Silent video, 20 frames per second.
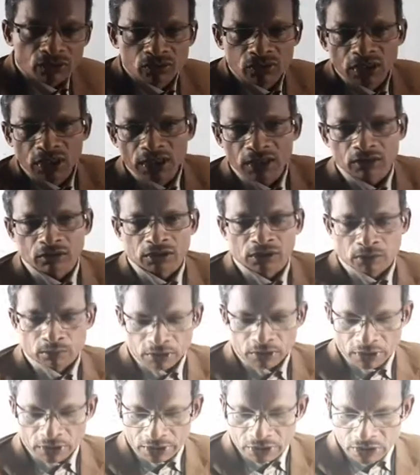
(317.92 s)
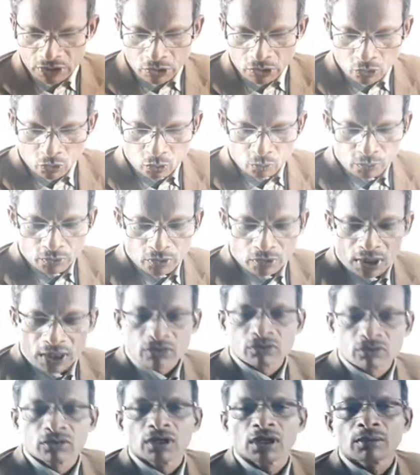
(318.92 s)
কাউন্সিলের কথা বলা হয়েছে ইউরোপীয়
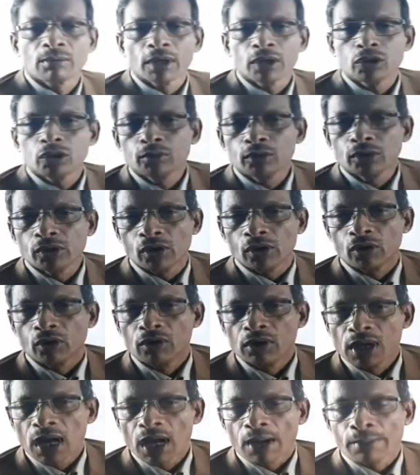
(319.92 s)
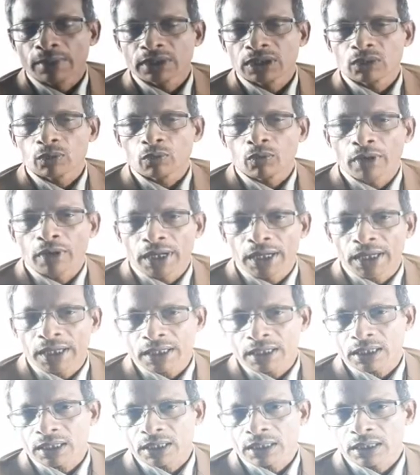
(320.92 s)
কাউন্সিলের মাধ্যমেও আমাদের অনেক
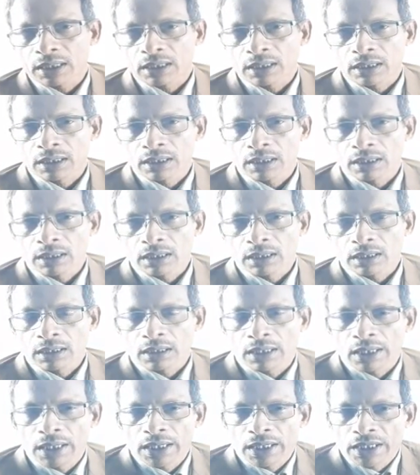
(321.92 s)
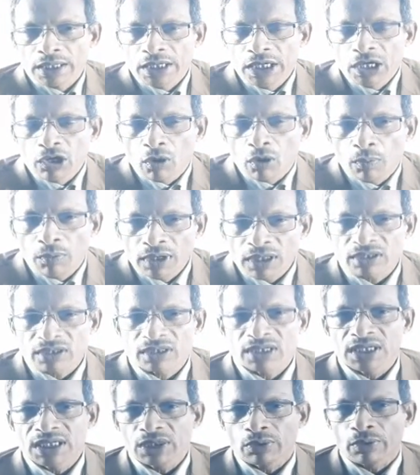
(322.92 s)
এই ই
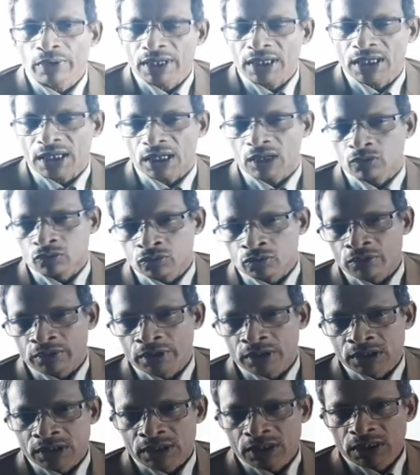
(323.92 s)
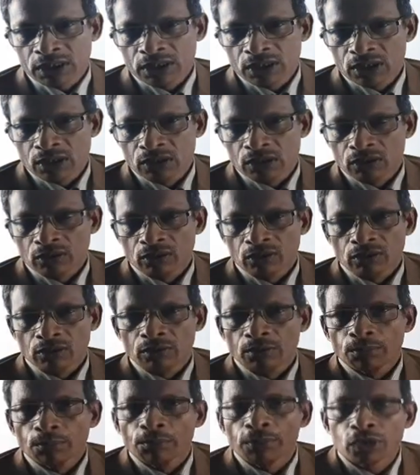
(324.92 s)
গভর্নেন্সকে নিয়ে অনেক আলোচনা হয়েছে
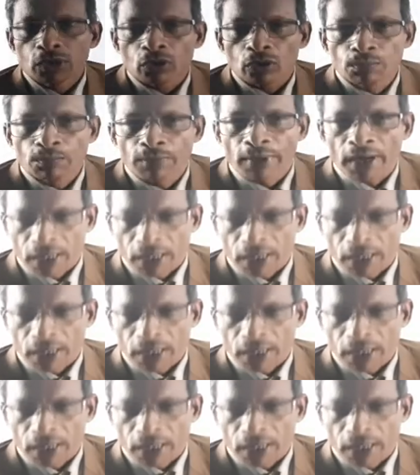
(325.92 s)
বিশদ